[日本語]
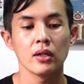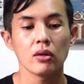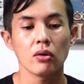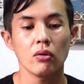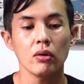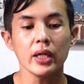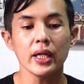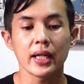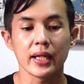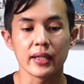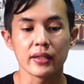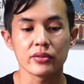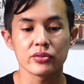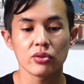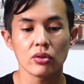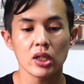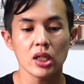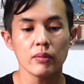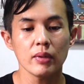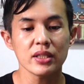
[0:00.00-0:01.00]
これがね、
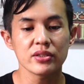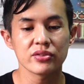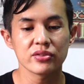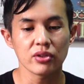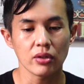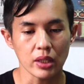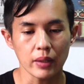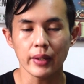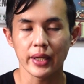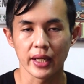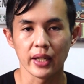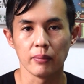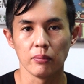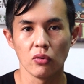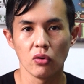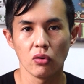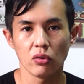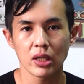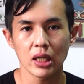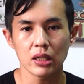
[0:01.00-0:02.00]
それはそれはね、
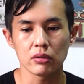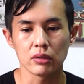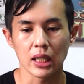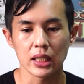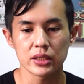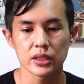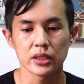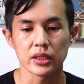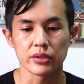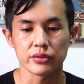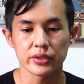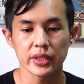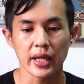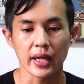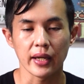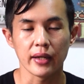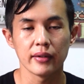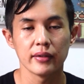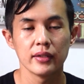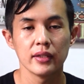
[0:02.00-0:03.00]
儲かるらしいんです
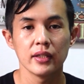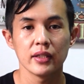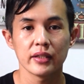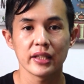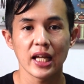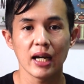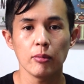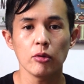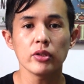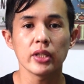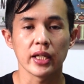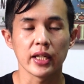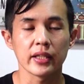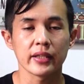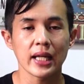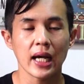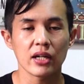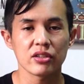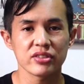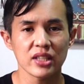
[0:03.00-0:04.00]
ね。だもんでね、
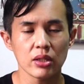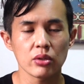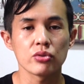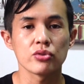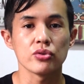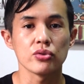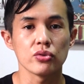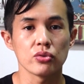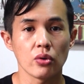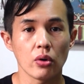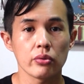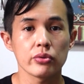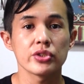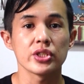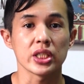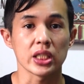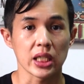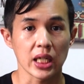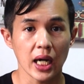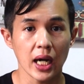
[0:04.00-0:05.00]
たくさんの中国
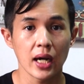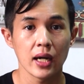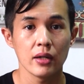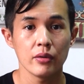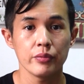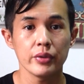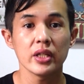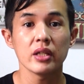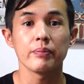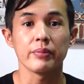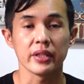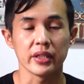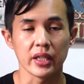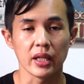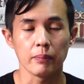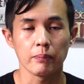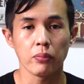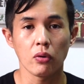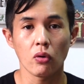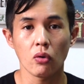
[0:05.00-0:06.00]
人がフィリピンで
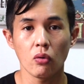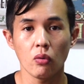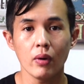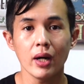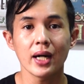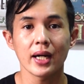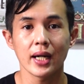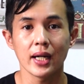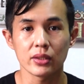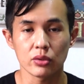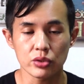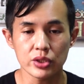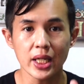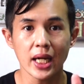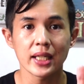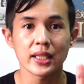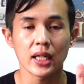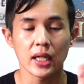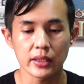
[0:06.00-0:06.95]
ポゴワーカーとして働